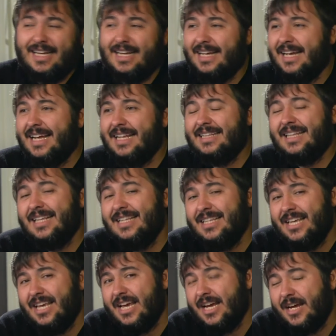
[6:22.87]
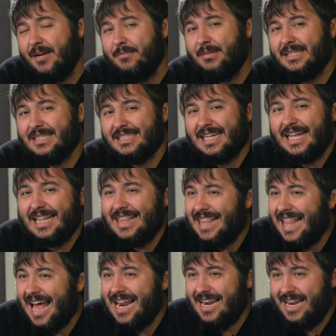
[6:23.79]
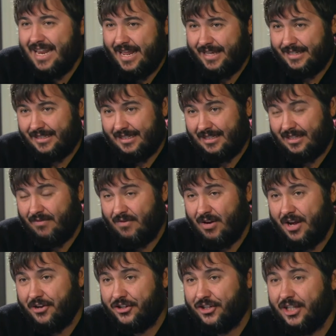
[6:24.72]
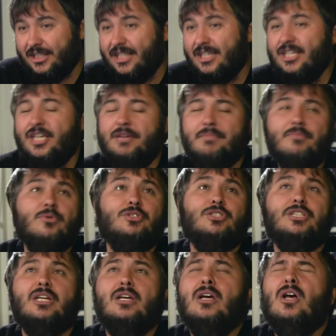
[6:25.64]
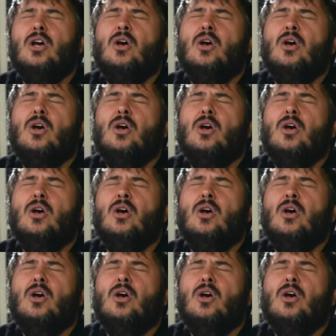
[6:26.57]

это не эмоциональная составляющая, это не эмоции.